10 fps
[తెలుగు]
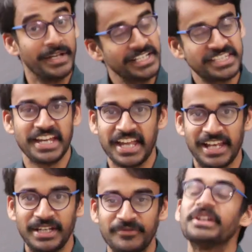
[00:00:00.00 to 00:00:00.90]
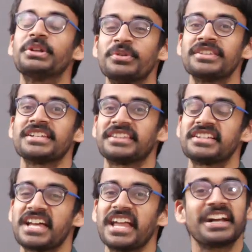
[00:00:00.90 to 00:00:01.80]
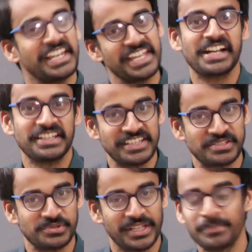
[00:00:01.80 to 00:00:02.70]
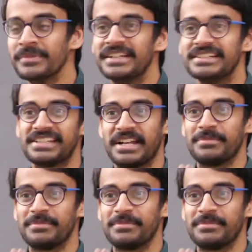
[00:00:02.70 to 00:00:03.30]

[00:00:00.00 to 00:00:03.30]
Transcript: బిల్డ్ చేయాలి వీటి గురించి అంతా చాలా క్లియర్గా తెలుసుకుందాం సార్